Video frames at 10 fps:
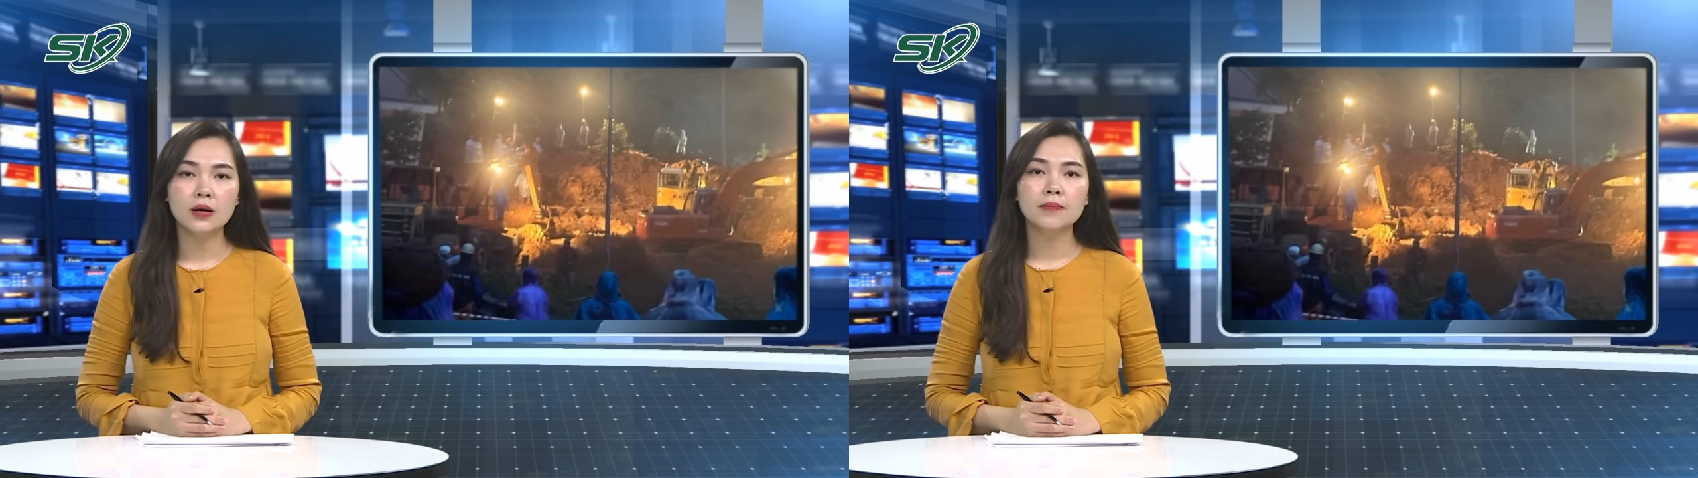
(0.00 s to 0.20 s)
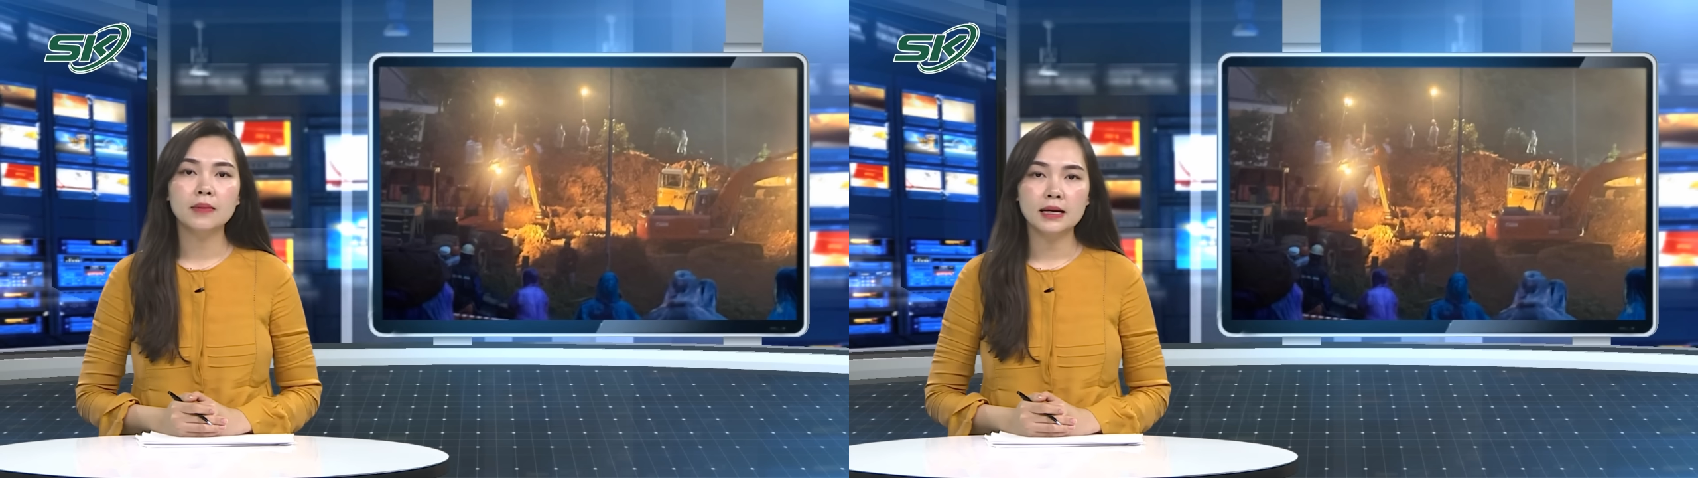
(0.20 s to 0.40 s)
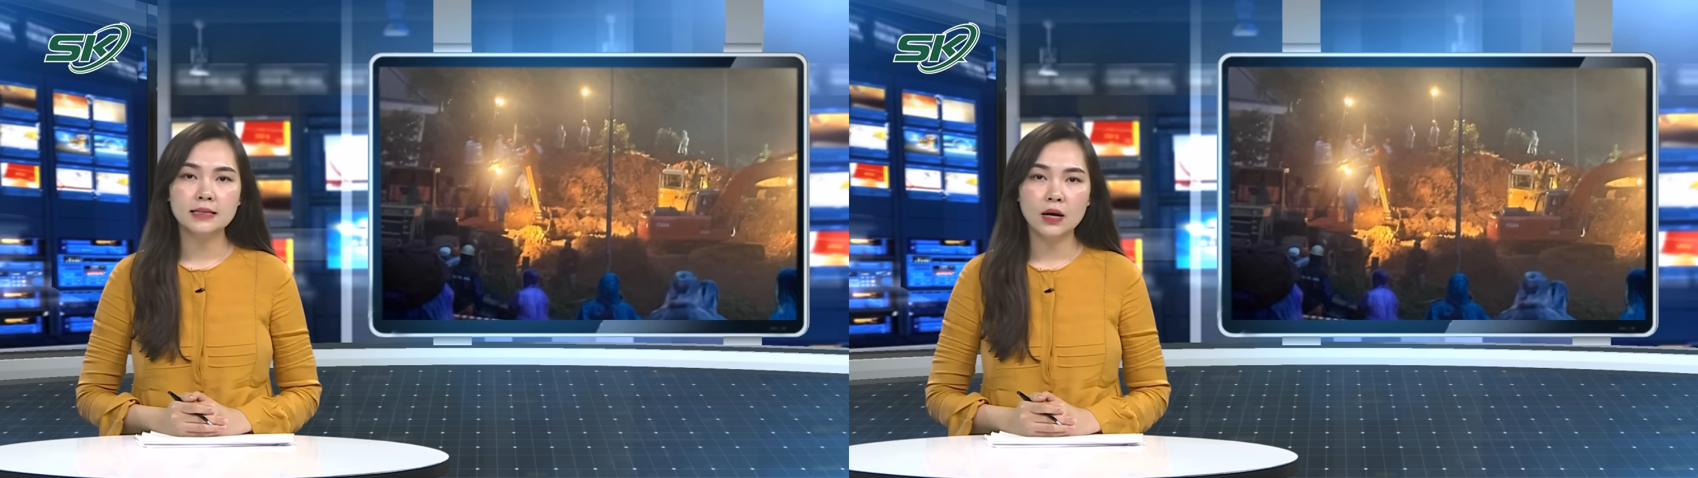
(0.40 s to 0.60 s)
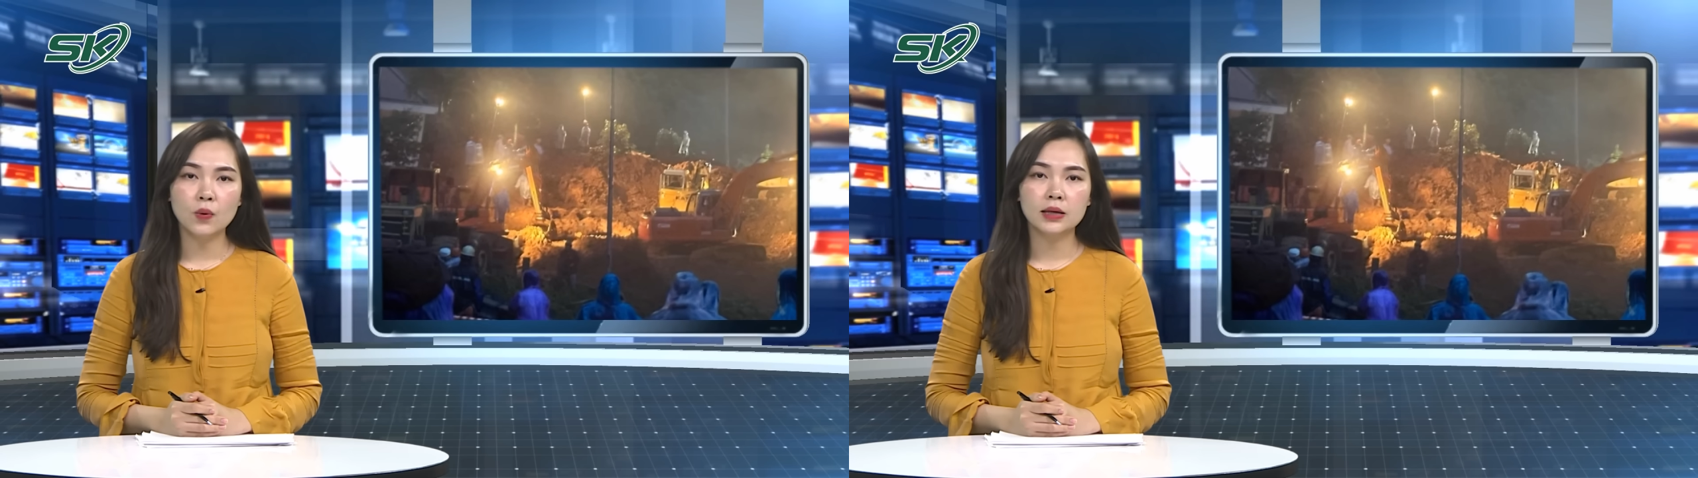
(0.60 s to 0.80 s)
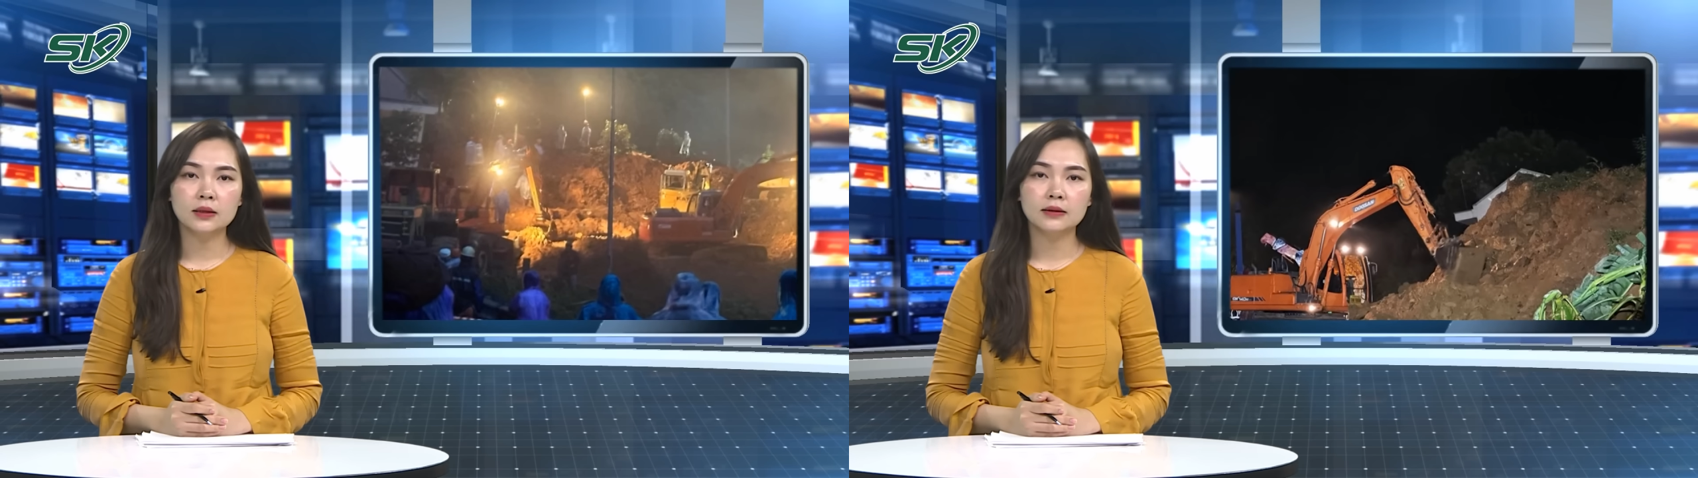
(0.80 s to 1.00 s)
mới ra
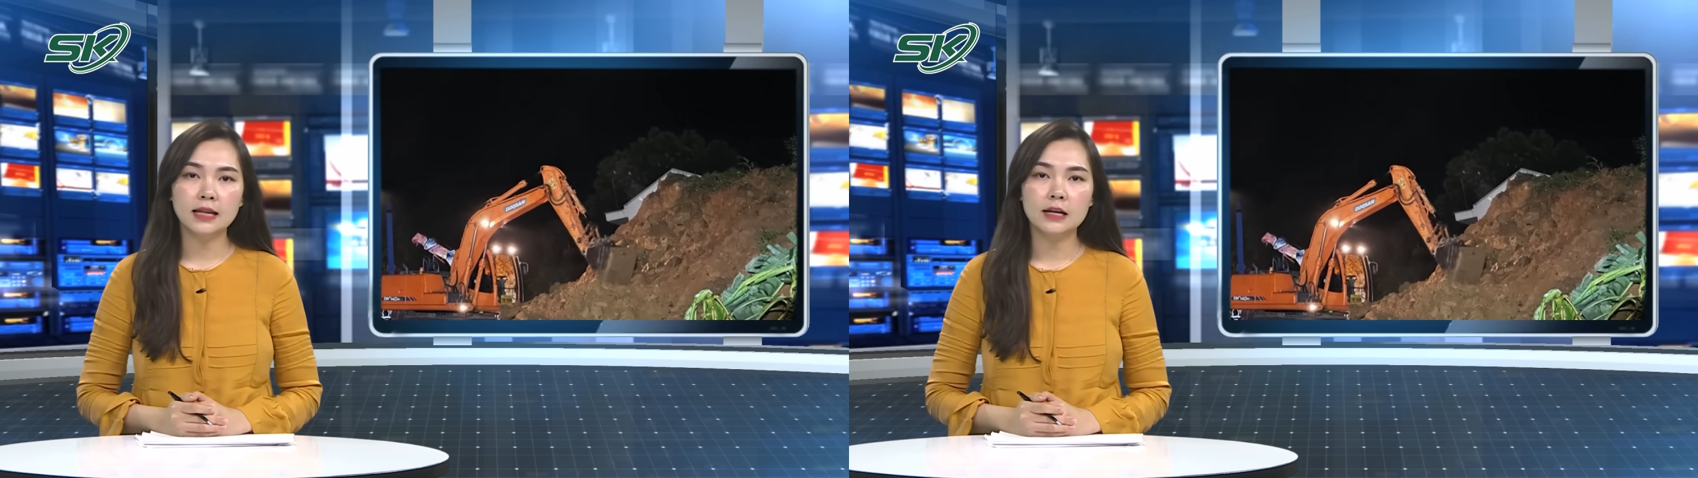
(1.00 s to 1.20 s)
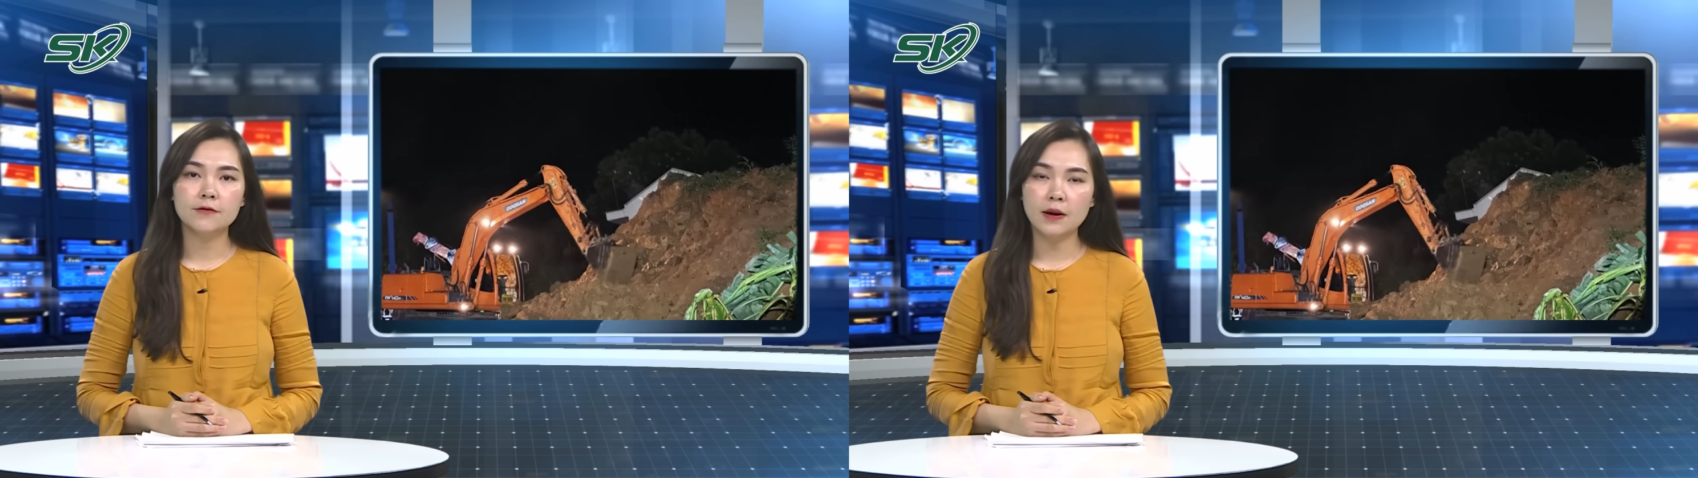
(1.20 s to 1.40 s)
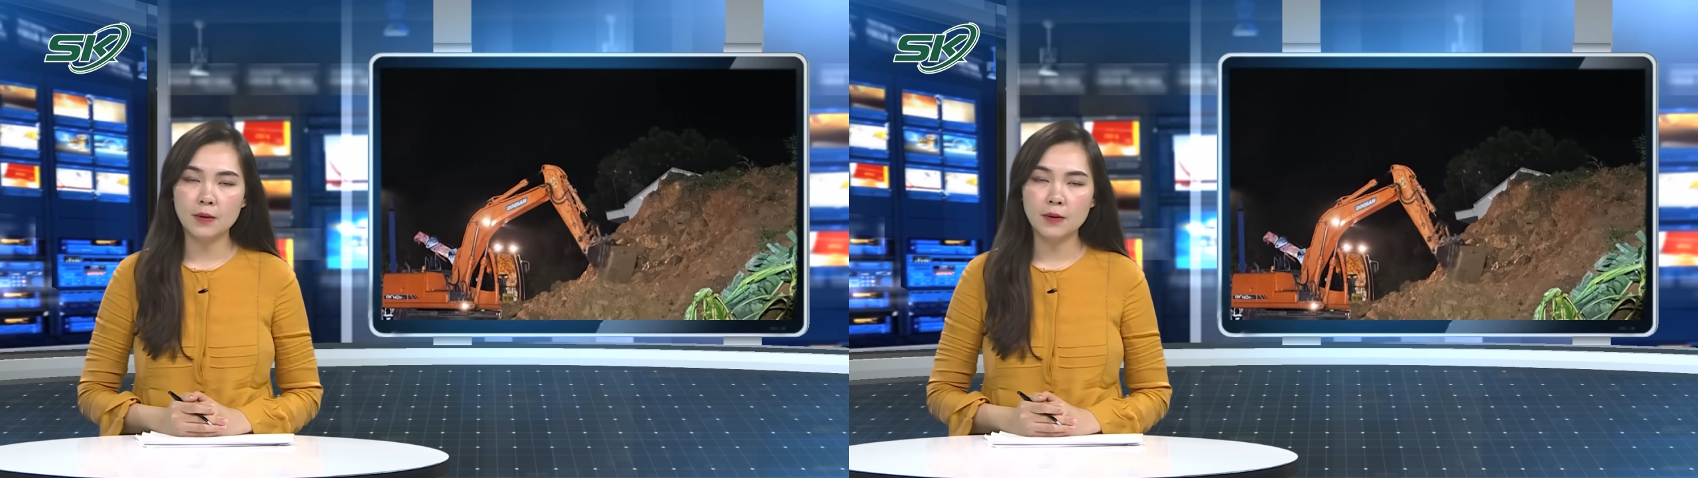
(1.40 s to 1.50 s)
quân tên Phạm